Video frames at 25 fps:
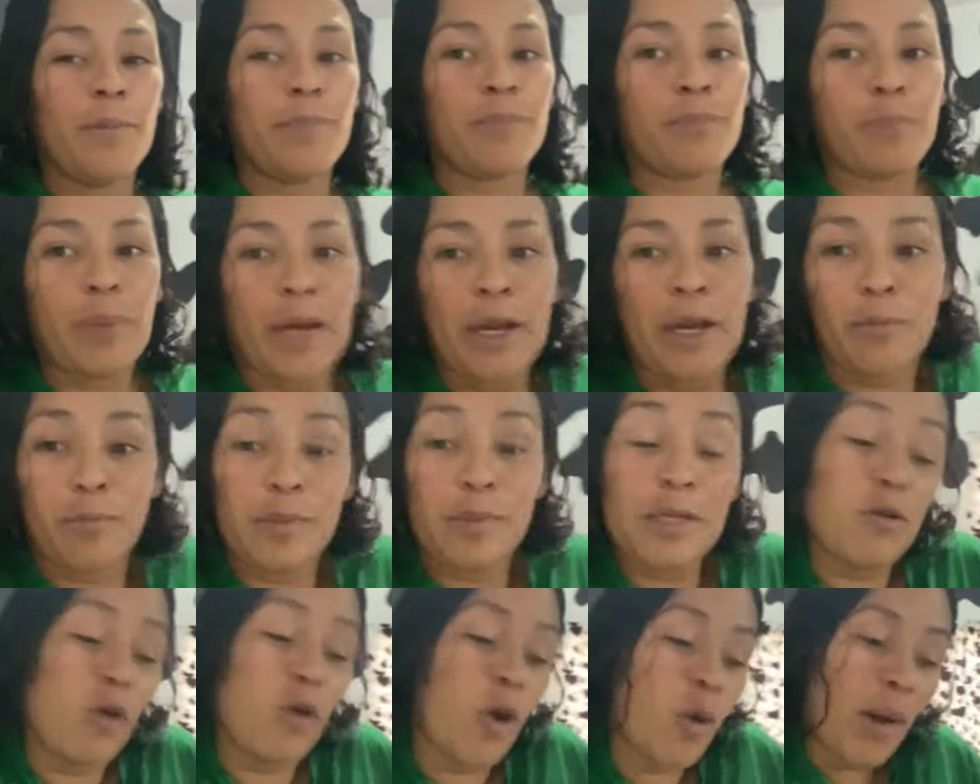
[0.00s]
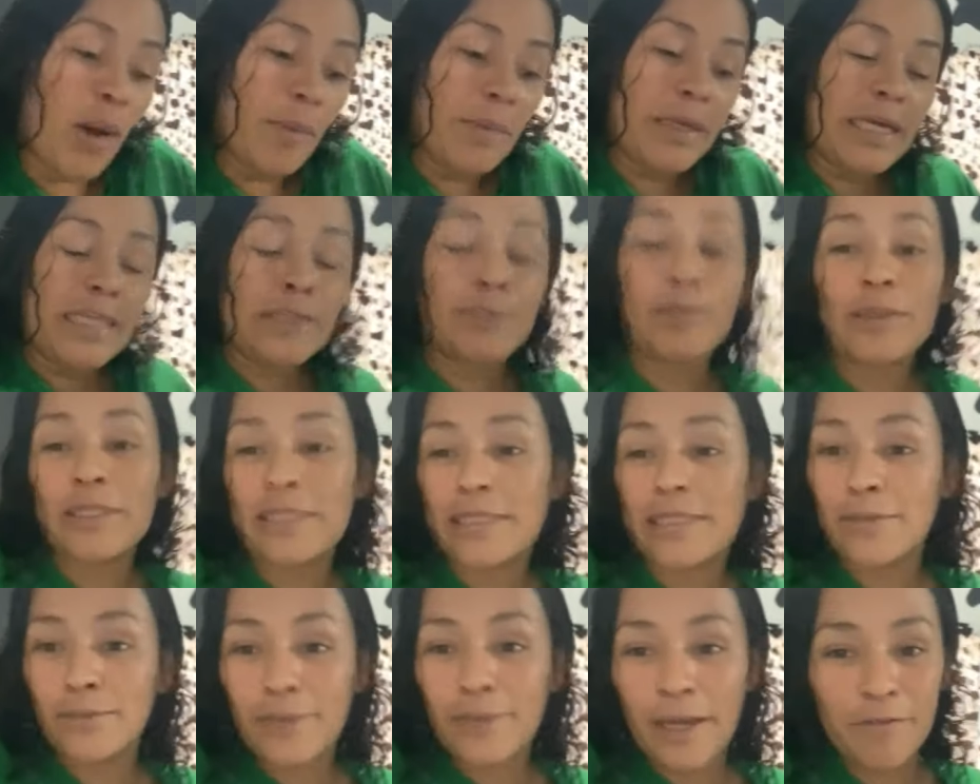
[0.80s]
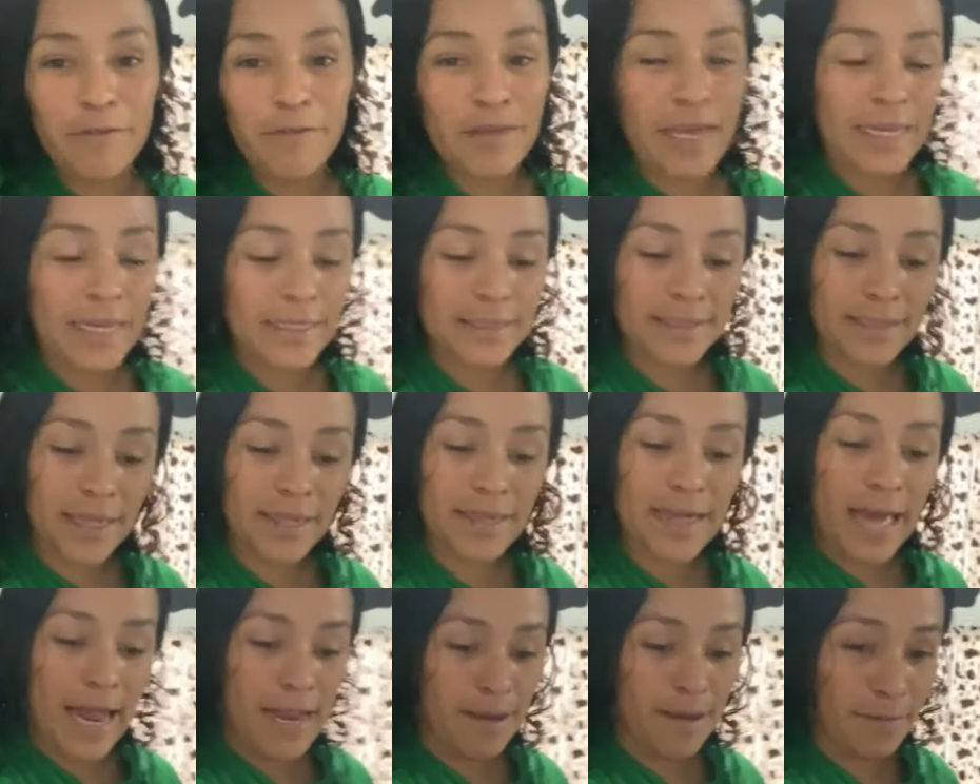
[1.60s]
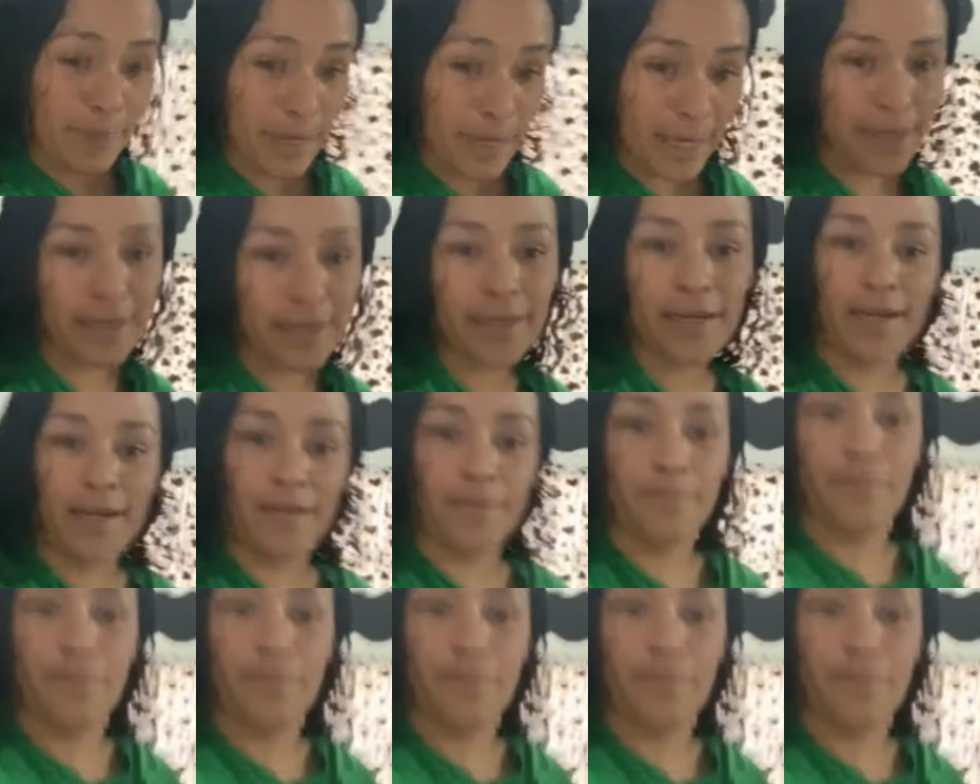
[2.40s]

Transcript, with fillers: Pero, y luego, amigas, pues es una fiesta de alberca.